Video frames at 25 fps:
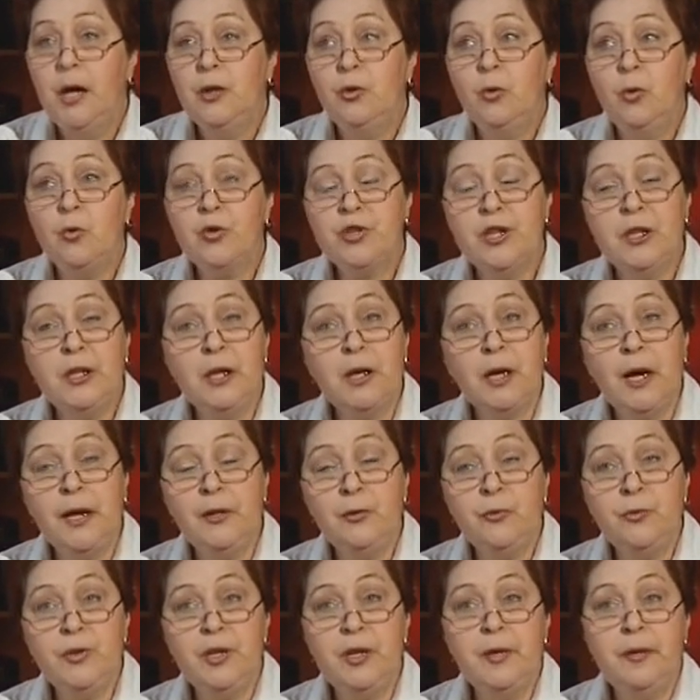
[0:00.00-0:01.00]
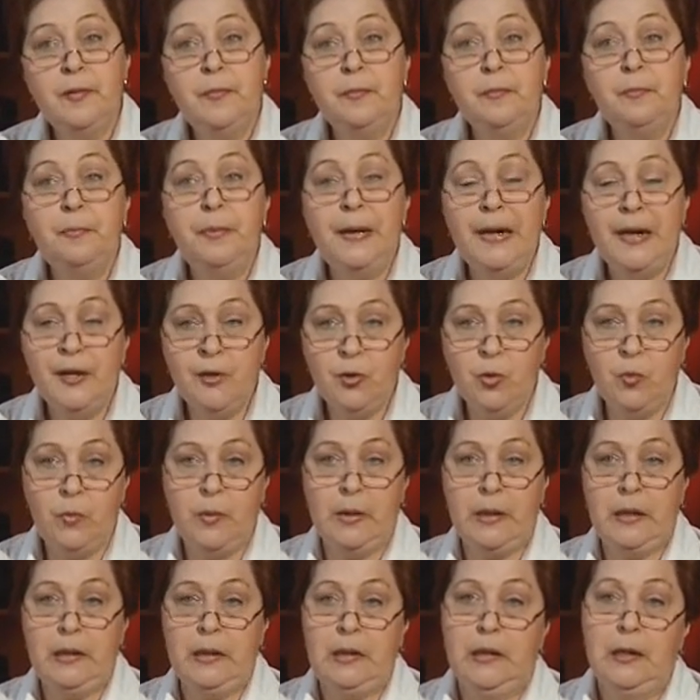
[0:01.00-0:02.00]
Но уже накануне
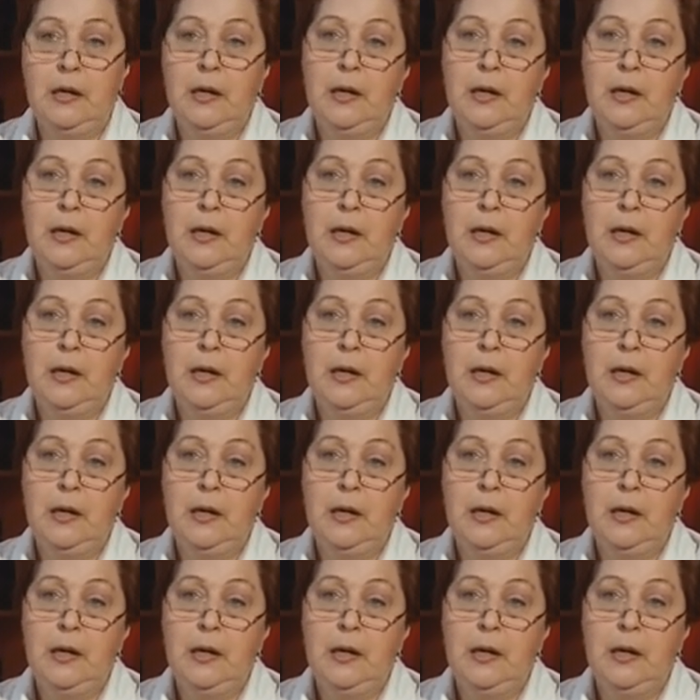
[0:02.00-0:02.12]
пленума